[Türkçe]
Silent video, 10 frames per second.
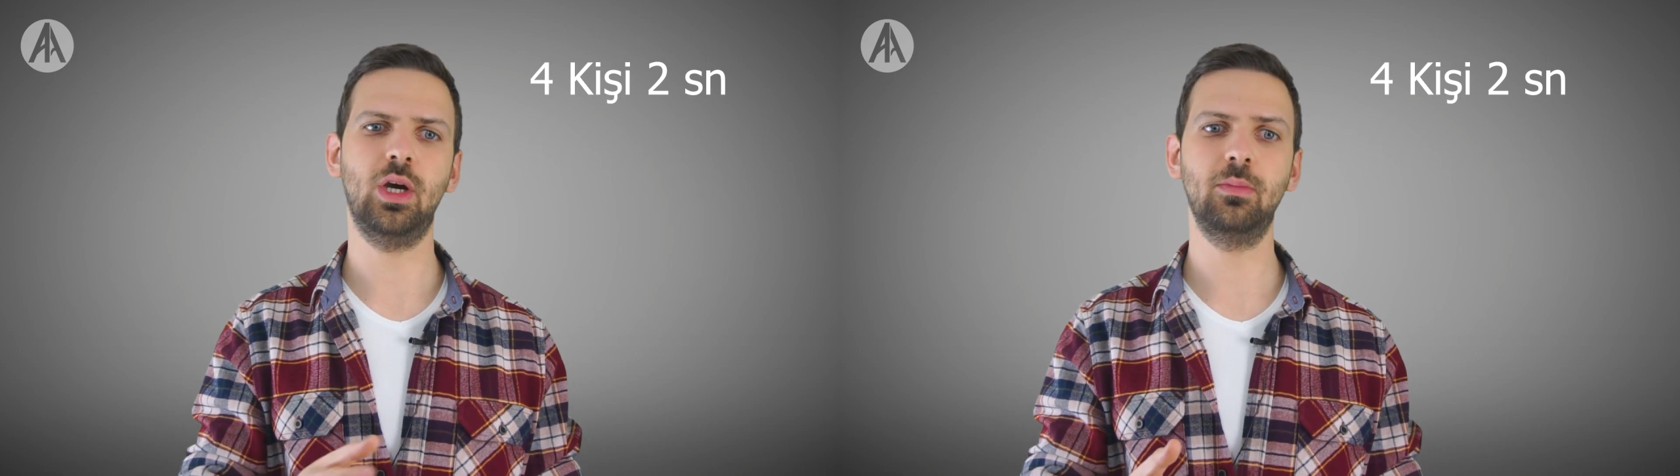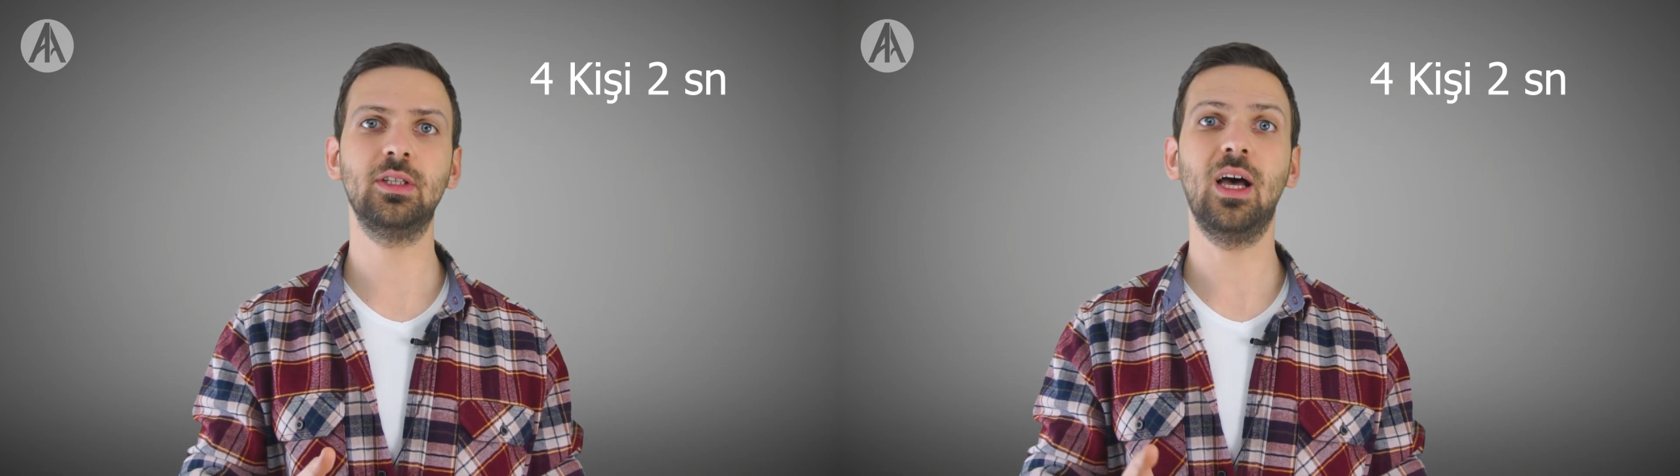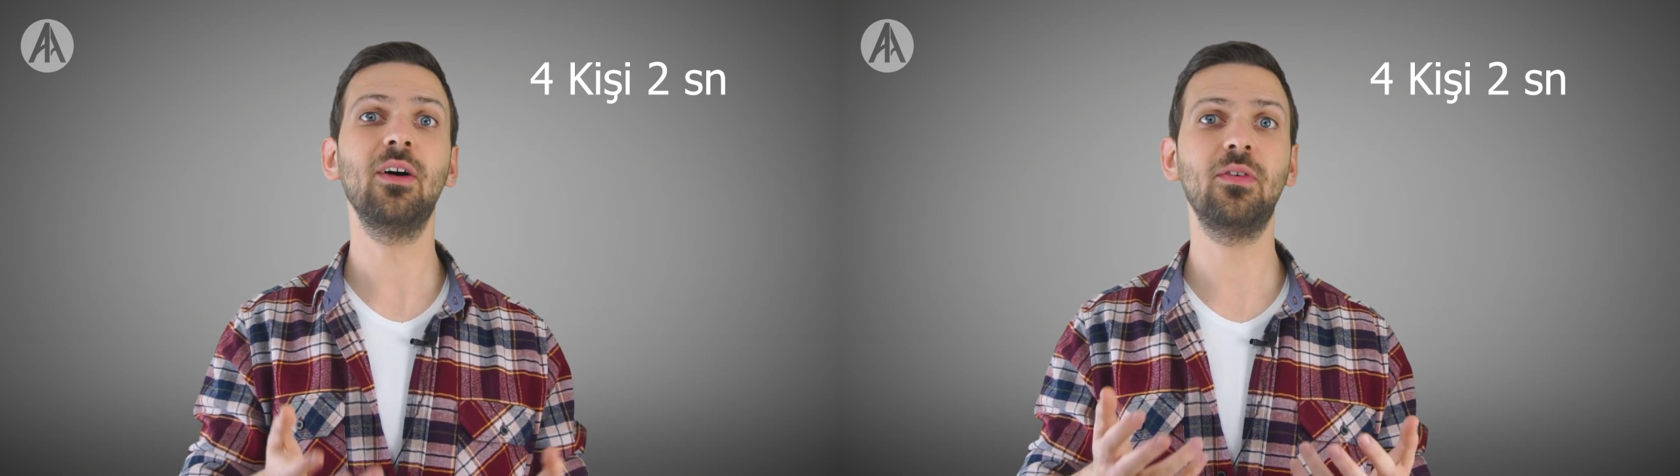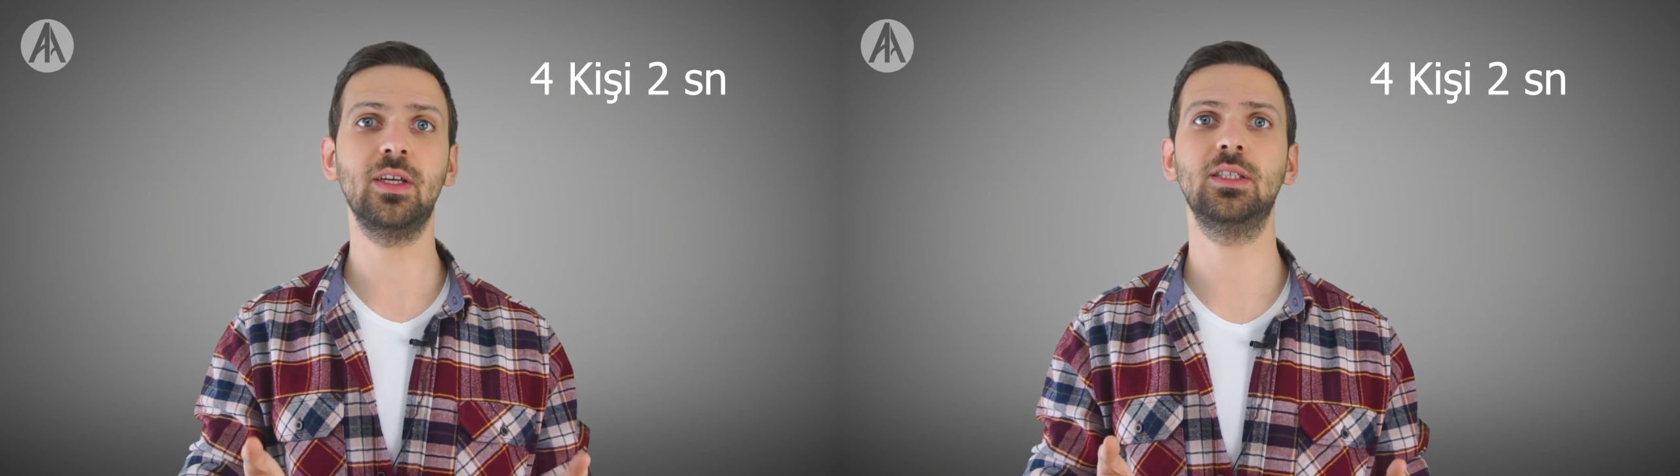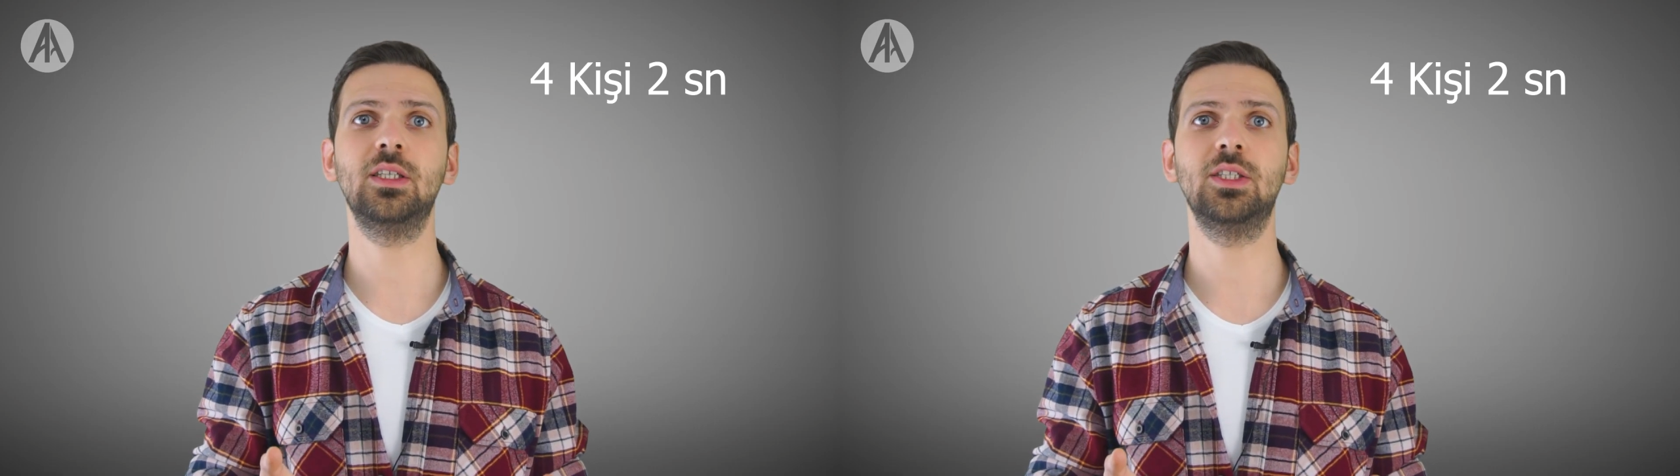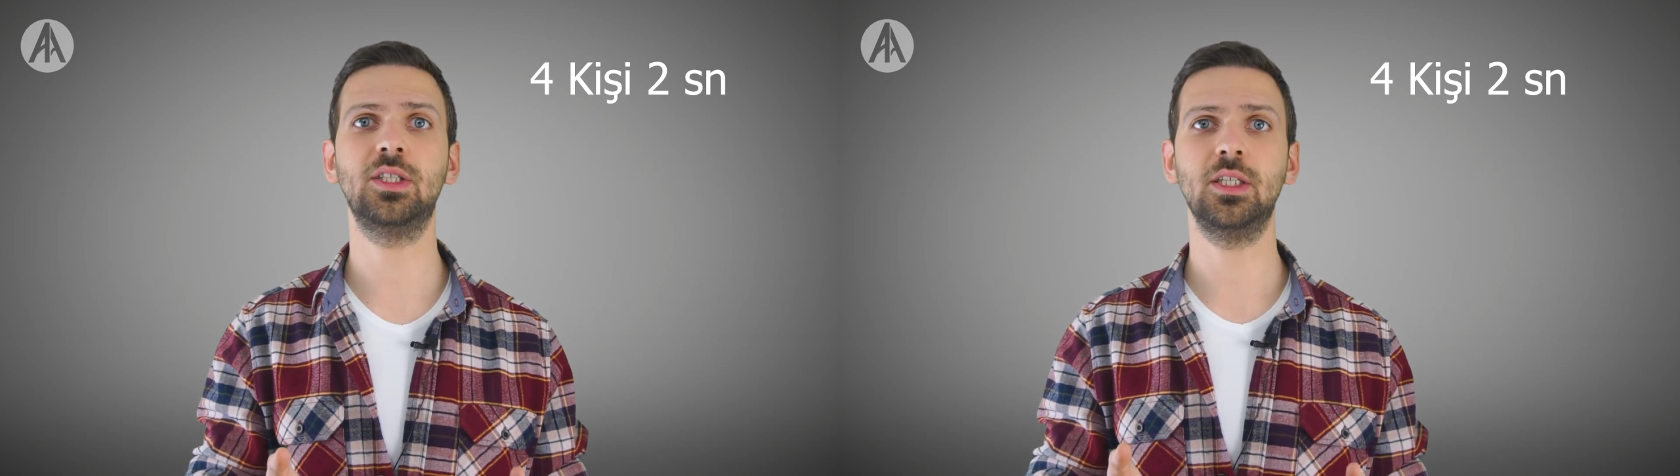ama daha fazla kişi